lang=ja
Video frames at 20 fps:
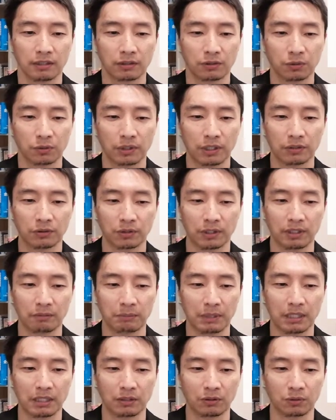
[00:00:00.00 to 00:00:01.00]
でそれぞ
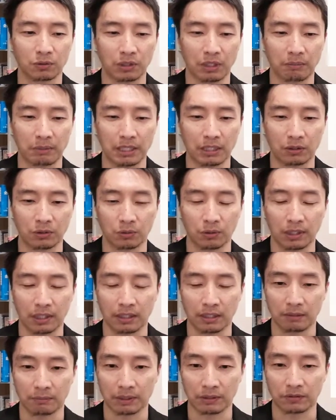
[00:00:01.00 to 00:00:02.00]
れメリット、デメリット
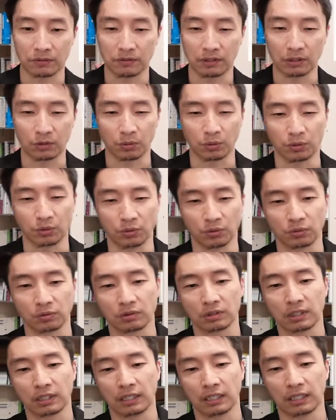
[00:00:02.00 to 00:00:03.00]
がありますねという
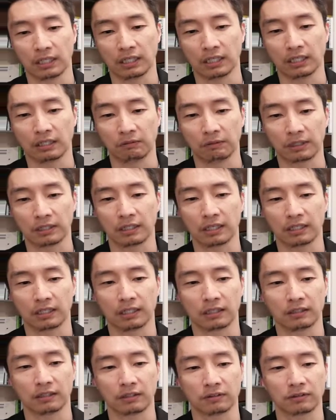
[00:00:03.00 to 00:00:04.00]
えー、わけ
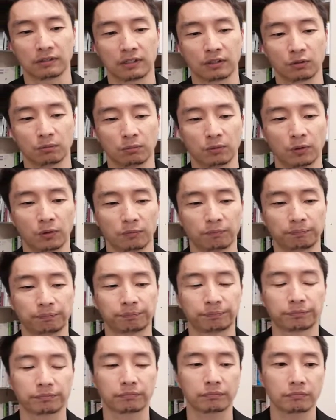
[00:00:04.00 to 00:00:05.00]
なんですけれども、
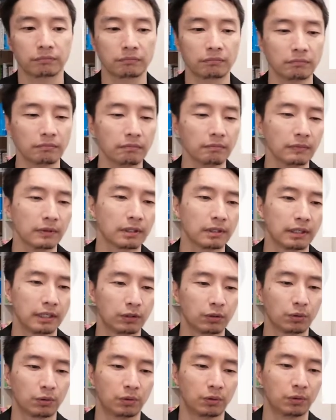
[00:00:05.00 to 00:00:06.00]

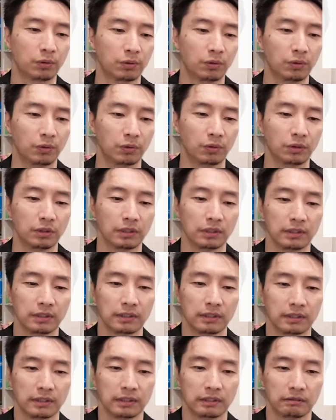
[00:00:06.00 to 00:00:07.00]
えっと、
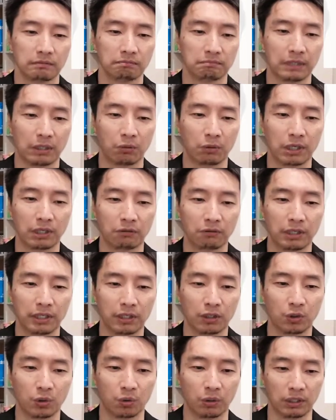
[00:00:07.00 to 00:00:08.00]
まあ、お金を
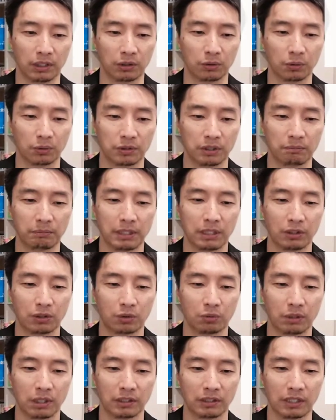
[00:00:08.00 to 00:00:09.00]
かける方がね、当然
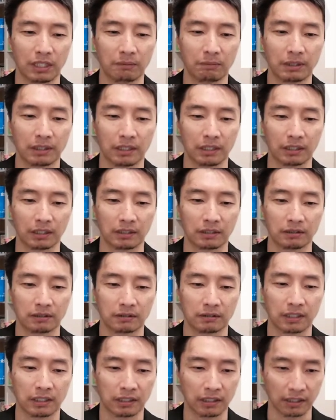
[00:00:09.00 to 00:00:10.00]
メリットは手間が
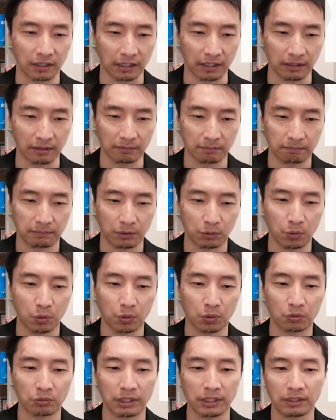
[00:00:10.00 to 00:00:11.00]
かからない。まあ、
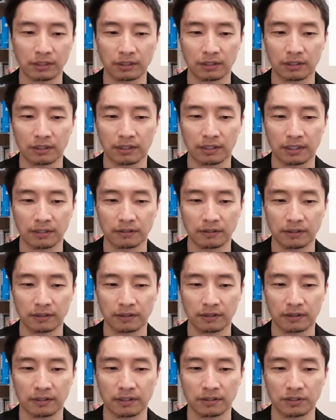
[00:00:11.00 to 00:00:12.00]
広告は1回
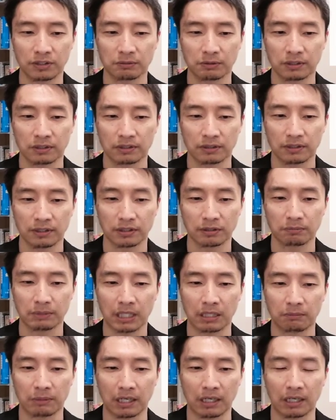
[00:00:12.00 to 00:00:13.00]
設定してし
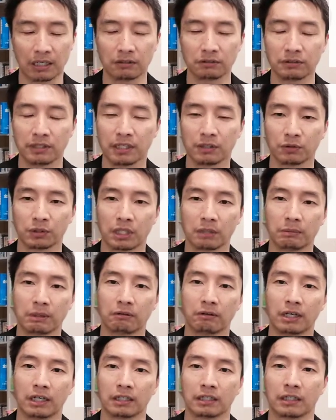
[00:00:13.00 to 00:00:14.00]
まえば、ある程度手
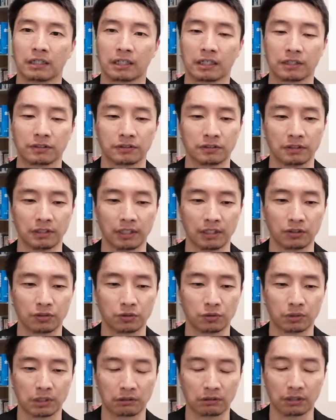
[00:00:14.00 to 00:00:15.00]
間はかからずにね、
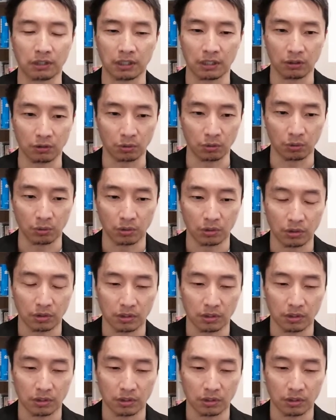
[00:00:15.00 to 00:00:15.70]
集客ができると。